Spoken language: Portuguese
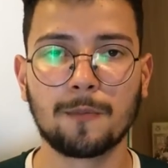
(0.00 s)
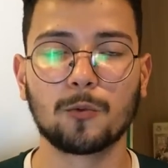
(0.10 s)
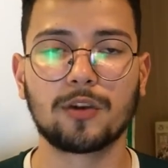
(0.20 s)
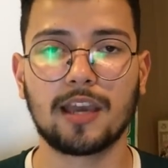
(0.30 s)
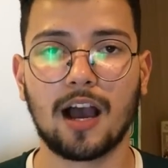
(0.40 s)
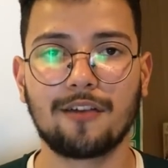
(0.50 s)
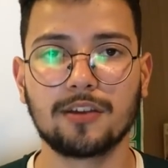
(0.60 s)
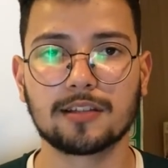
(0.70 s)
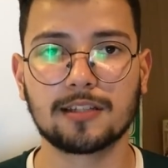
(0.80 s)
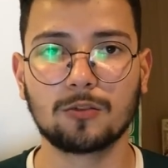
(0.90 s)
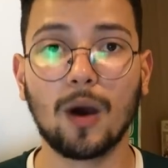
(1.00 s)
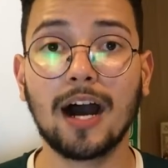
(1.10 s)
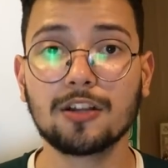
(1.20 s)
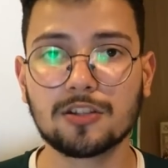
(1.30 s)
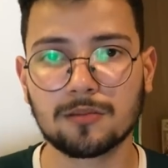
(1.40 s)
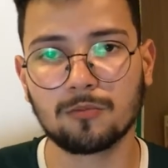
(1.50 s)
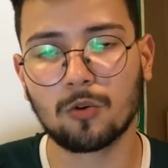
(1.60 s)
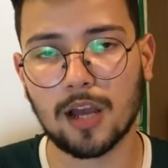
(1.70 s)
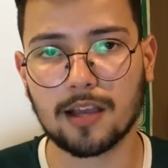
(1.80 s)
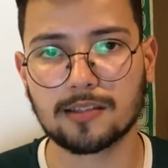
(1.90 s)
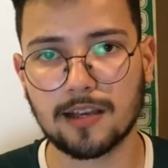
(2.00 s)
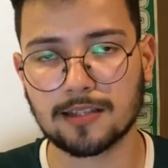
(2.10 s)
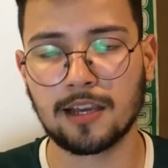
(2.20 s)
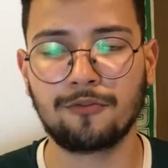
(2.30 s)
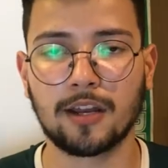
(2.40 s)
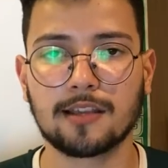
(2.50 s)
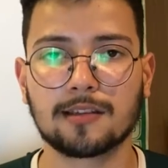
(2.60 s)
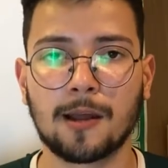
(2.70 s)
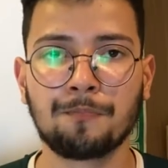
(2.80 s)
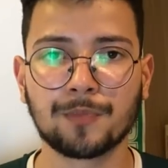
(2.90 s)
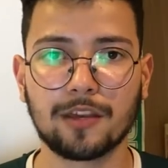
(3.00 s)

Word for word: do que havia sido antes do Goiás ter essa referência, né?